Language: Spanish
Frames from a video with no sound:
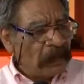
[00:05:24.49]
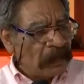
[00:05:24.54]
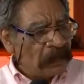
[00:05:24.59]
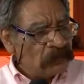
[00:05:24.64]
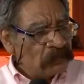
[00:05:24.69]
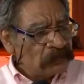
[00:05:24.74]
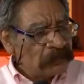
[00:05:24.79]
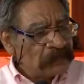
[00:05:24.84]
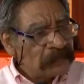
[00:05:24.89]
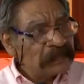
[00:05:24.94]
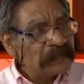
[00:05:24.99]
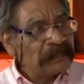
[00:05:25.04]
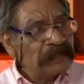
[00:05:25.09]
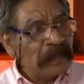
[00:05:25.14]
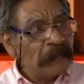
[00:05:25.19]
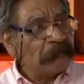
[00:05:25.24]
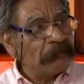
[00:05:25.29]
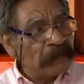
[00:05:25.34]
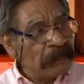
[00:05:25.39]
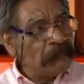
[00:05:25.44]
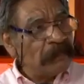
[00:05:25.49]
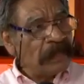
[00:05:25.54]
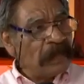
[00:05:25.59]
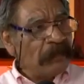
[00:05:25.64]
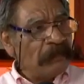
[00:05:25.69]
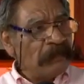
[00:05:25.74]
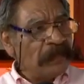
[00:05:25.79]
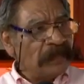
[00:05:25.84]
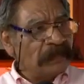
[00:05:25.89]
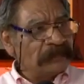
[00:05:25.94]
Entonces es la
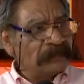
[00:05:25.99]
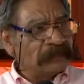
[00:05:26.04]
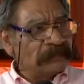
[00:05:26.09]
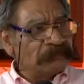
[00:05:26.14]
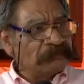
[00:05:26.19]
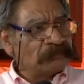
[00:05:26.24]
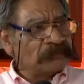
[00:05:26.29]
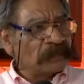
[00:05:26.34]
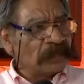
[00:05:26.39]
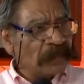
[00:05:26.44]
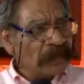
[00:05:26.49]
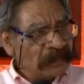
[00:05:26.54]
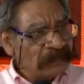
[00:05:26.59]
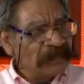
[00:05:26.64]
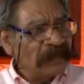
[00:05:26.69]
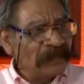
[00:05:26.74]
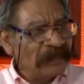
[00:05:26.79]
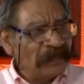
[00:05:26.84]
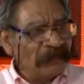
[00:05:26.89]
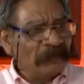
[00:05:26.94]
primera vez este libro